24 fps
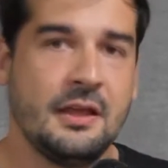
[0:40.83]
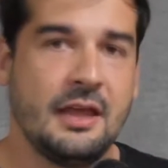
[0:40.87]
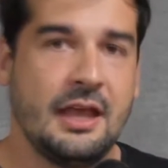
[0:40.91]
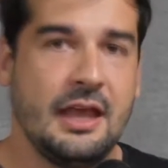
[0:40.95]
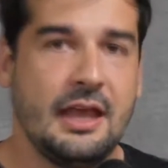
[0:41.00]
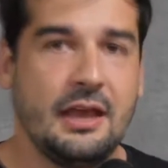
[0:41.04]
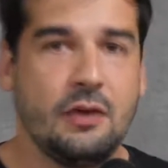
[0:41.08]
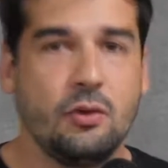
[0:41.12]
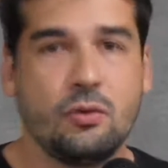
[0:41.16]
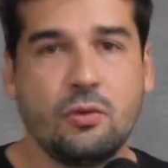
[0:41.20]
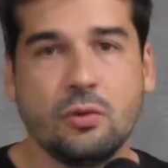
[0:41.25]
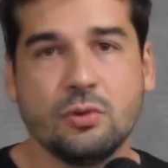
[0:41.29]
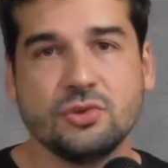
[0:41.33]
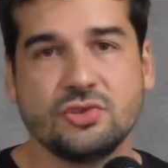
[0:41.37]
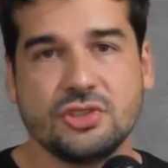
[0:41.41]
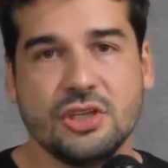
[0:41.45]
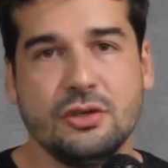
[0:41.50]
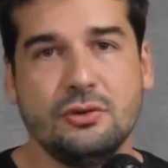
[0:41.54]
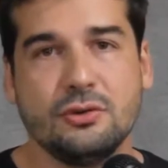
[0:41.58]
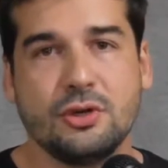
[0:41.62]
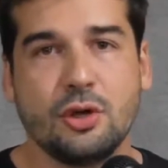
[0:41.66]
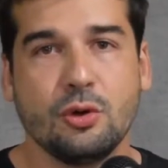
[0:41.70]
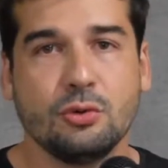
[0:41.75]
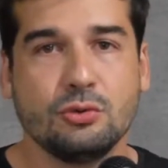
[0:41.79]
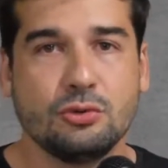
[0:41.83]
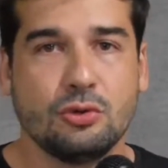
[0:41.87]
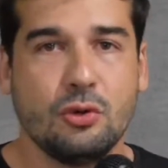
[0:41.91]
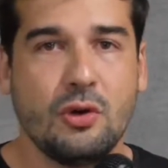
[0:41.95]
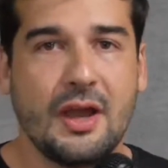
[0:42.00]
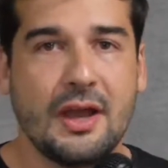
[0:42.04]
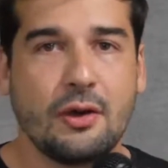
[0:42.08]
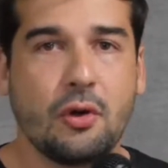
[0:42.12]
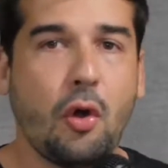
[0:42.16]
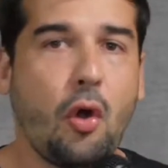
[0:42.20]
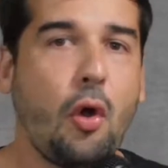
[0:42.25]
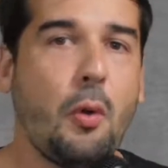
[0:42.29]
É, o conselho que eu dou
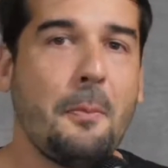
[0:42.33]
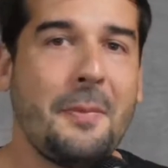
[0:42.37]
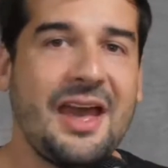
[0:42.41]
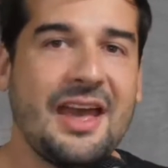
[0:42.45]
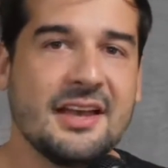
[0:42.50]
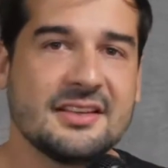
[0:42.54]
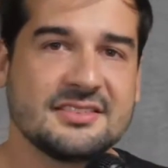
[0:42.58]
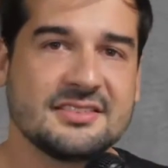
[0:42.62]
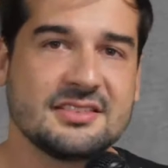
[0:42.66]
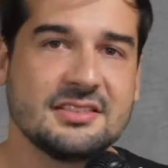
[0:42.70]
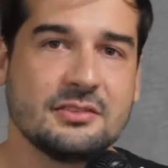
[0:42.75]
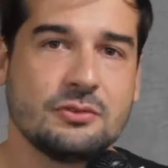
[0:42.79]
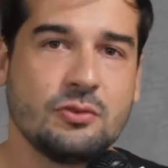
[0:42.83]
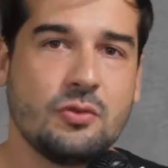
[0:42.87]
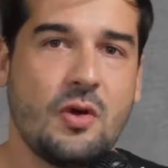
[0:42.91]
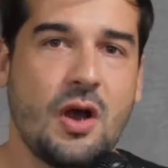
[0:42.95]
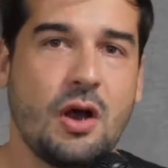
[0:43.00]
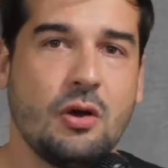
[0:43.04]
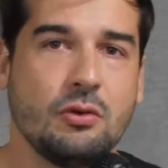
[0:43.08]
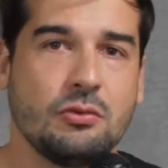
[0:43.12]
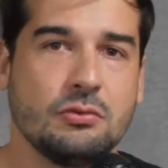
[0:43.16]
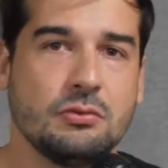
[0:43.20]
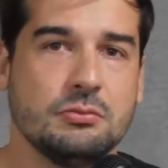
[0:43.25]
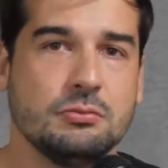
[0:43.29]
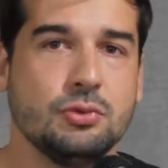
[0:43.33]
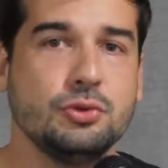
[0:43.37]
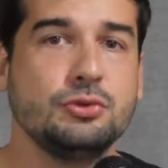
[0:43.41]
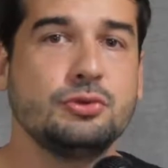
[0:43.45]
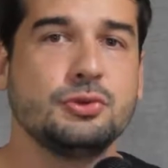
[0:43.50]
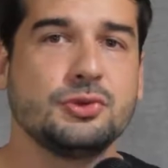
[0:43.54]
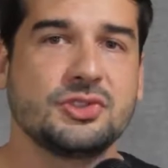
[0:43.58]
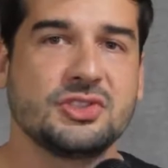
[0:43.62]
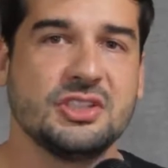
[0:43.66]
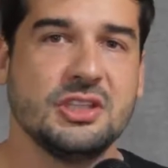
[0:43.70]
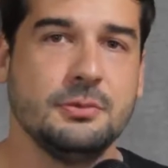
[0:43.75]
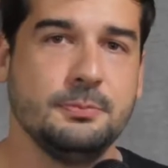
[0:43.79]
é começa com algo
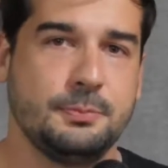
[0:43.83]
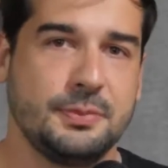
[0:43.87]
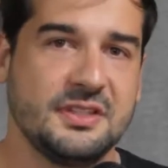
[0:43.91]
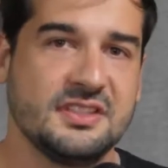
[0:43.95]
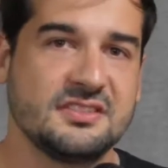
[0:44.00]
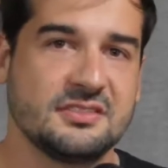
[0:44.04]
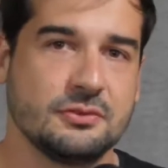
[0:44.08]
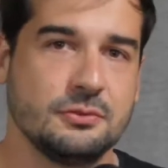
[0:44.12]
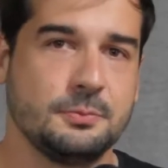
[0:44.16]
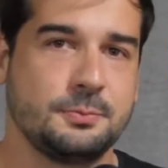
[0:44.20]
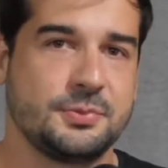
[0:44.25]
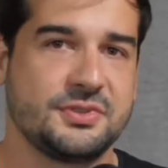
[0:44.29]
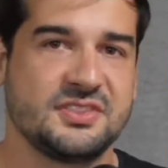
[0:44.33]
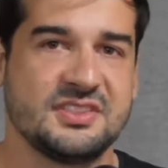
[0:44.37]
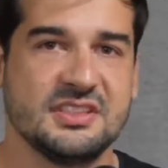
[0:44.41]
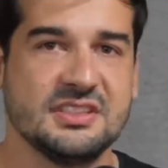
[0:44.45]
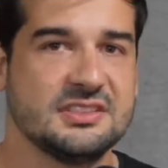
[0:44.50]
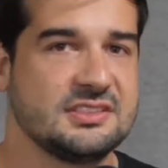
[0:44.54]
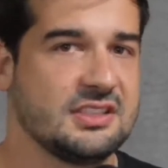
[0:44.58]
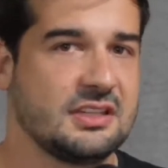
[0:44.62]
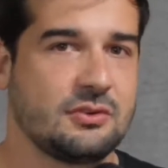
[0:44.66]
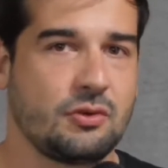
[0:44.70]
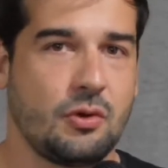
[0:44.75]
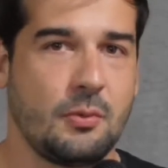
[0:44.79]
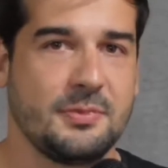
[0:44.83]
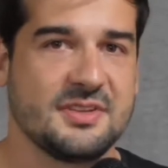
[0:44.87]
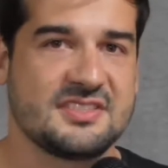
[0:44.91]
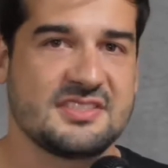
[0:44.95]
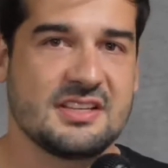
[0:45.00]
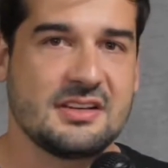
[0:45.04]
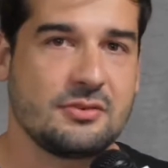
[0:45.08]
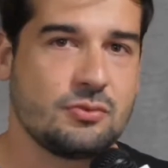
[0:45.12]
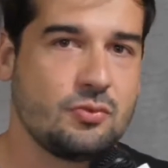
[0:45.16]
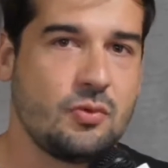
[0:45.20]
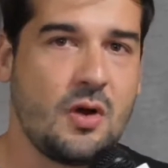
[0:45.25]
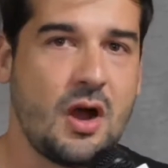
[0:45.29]
muito simples, não precisa
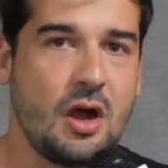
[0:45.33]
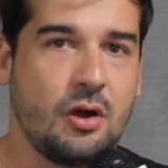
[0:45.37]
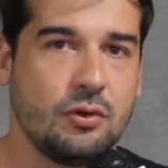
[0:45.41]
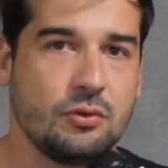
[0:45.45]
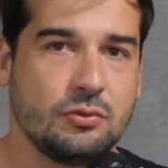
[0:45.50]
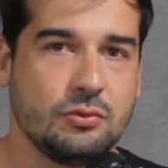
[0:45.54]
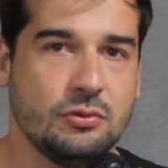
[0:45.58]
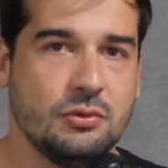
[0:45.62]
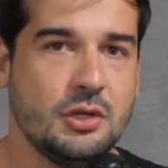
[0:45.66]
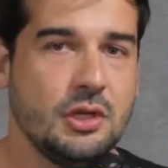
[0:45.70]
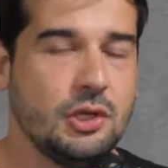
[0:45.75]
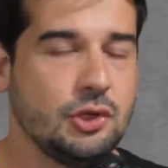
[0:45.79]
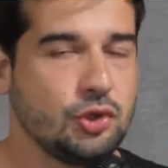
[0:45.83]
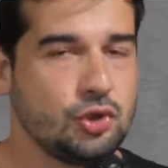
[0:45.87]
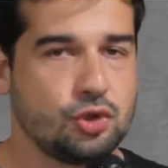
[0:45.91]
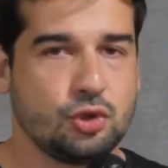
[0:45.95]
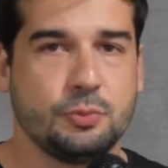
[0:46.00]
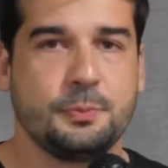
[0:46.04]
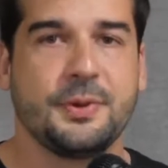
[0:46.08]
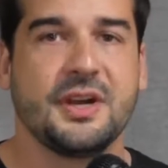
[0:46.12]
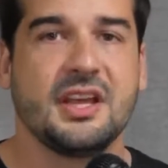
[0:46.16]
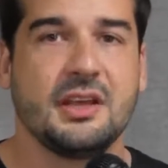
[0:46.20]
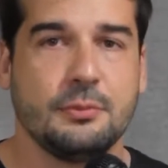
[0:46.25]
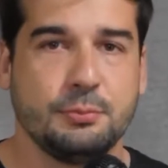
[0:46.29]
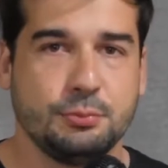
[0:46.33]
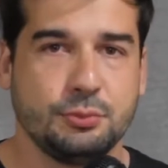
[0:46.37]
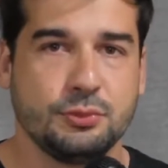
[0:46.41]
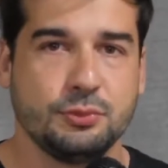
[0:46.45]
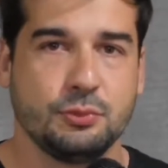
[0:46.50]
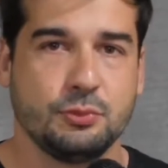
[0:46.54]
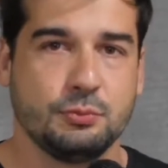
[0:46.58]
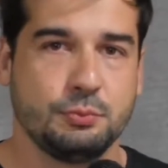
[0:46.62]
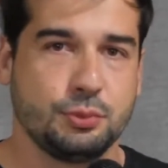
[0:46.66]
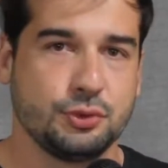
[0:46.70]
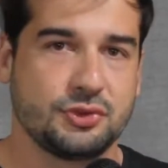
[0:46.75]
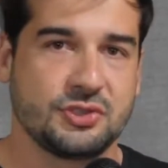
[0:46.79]
começar com algo super
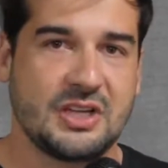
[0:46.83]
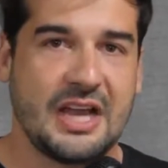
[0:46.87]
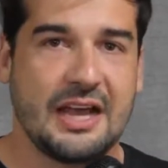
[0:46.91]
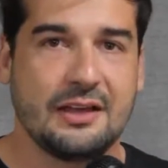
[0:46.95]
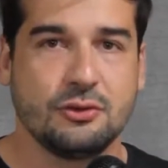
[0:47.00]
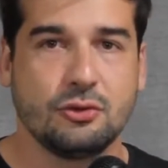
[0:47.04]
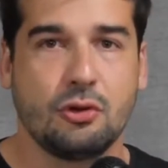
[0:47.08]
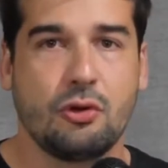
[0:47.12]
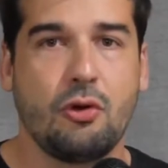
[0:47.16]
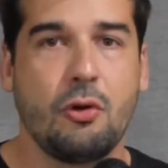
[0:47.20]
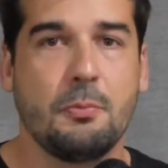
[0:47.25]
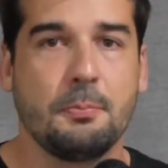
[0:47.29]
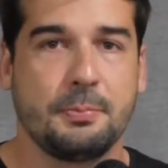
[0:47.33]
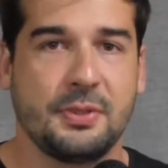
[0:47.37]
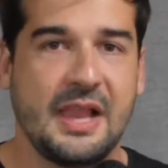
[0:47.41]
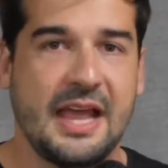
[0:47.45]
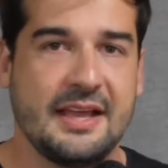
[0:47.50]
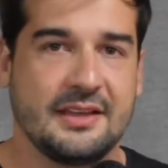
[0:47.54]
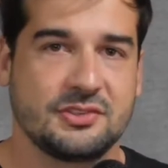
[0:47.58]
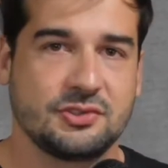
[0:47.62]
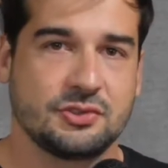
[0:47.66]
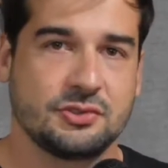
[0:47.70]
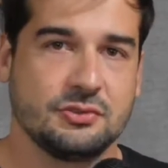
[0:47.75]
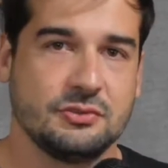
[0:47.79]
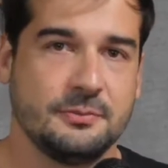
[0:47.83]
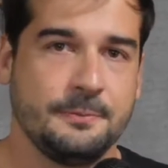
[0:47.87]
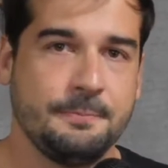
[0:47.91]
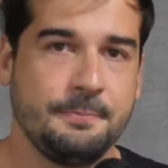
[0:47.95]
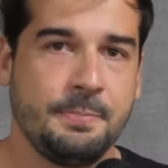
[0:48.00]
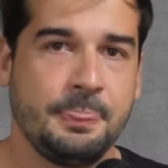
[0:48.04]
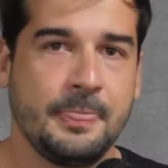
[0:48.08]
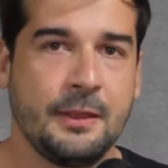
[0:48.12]
rebuscado ou complexo.